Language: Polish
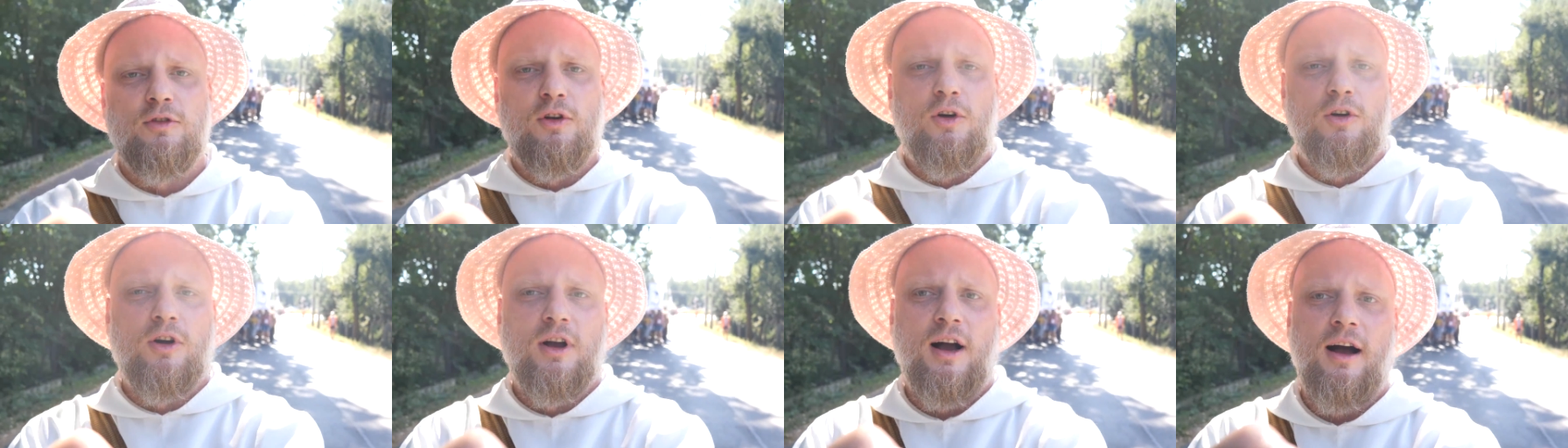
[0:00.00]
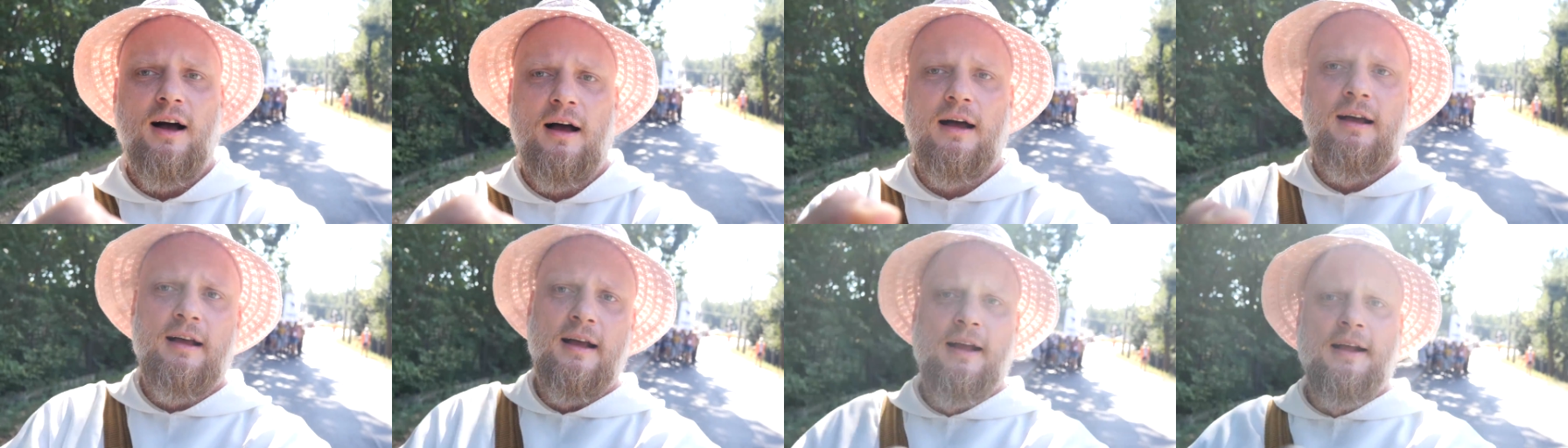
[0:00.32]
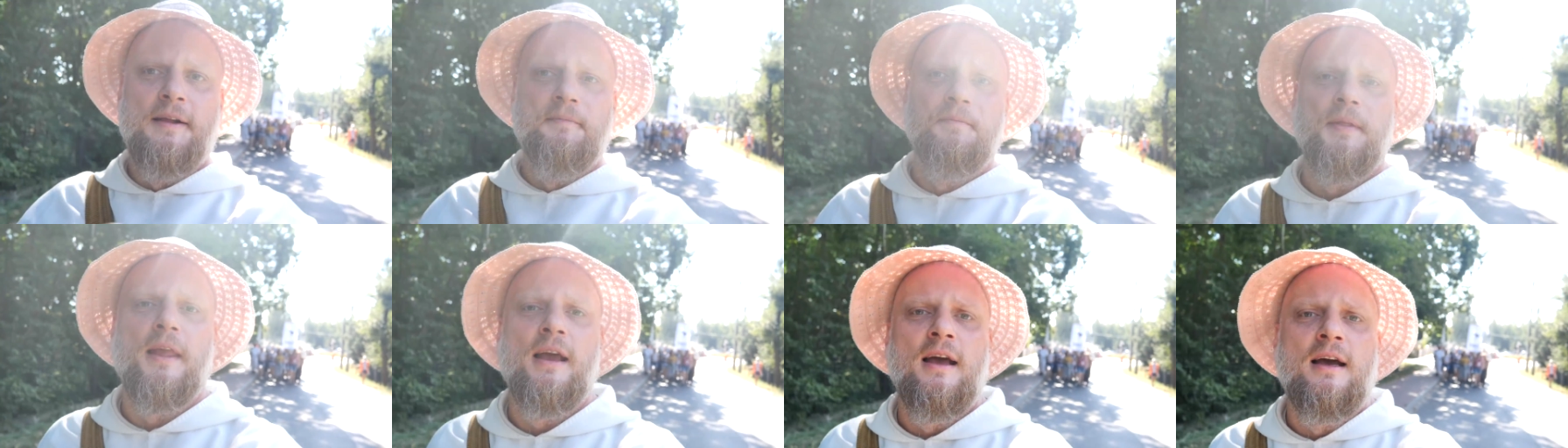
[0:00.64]
vloga
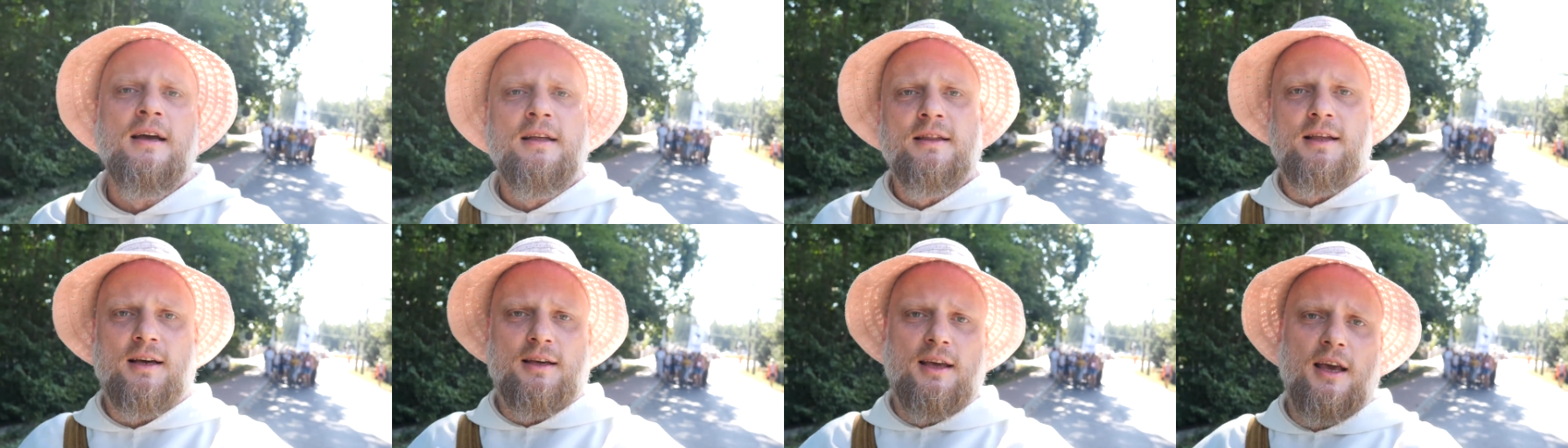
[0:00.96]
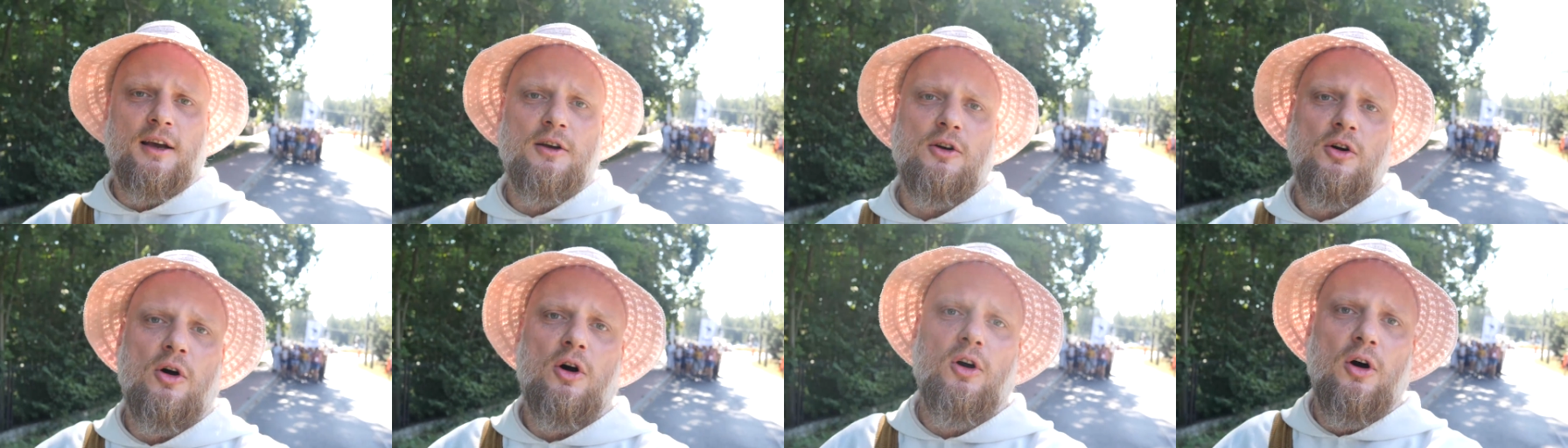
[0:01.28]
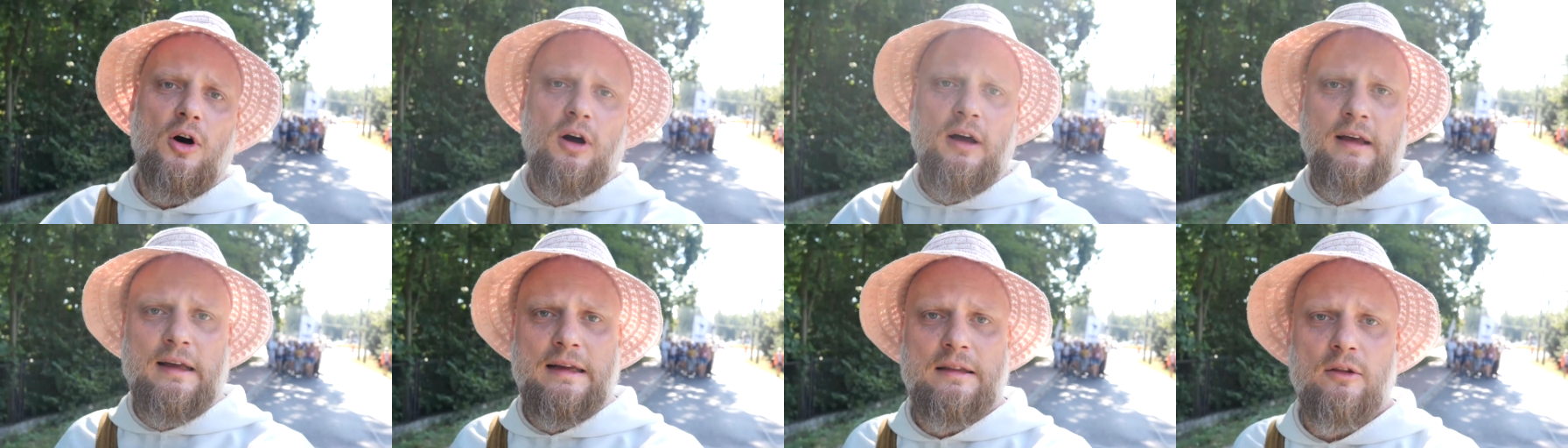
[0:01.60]

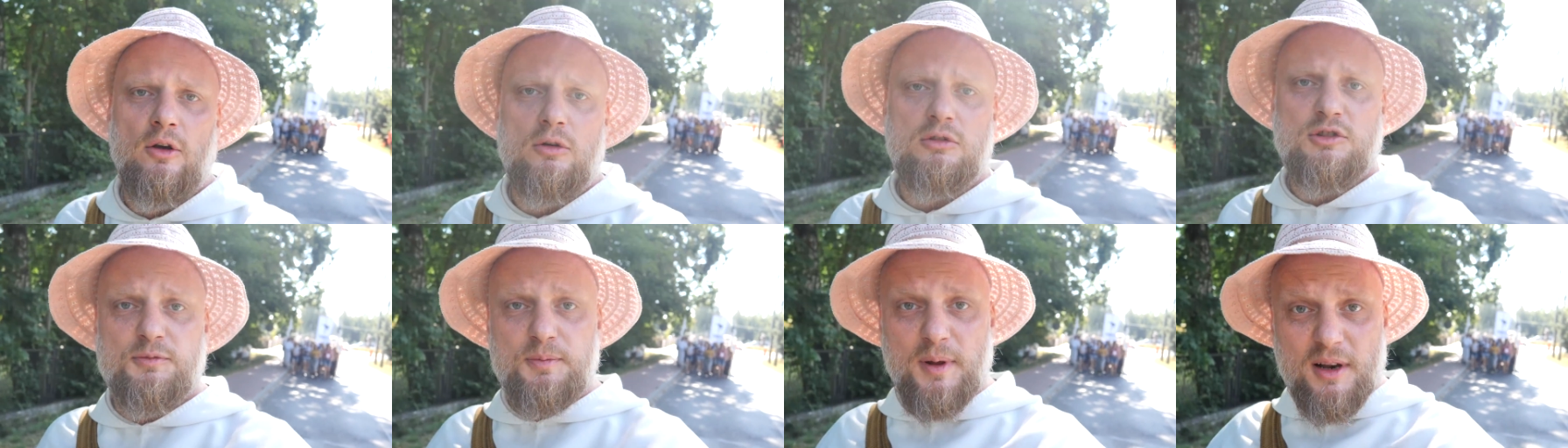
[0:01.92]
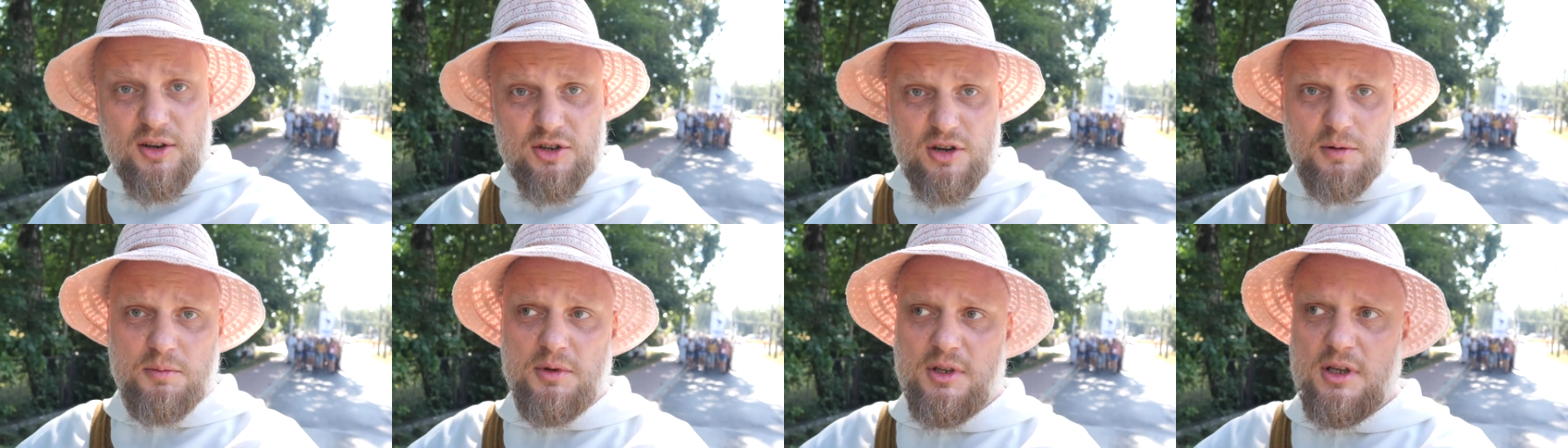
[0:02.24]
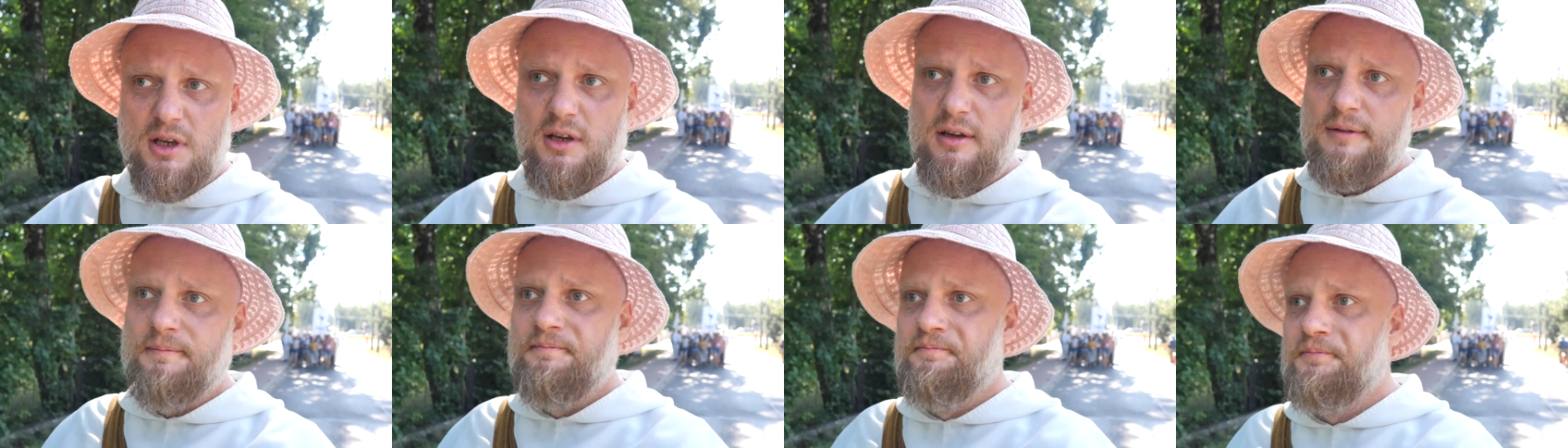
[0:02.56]
takiego no, z
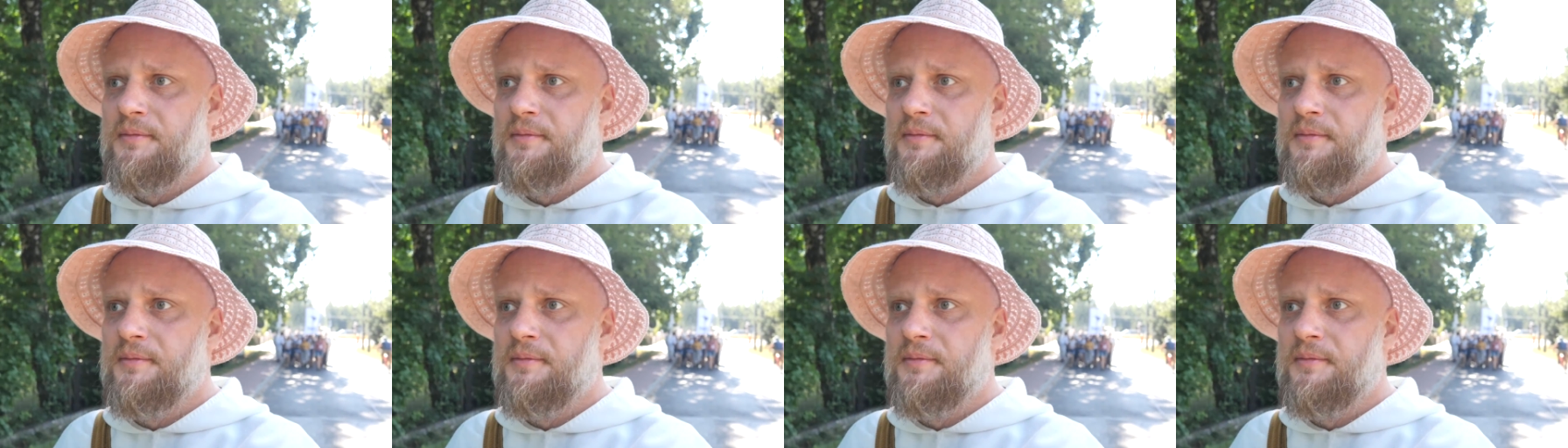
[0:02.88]
pielgrzymki.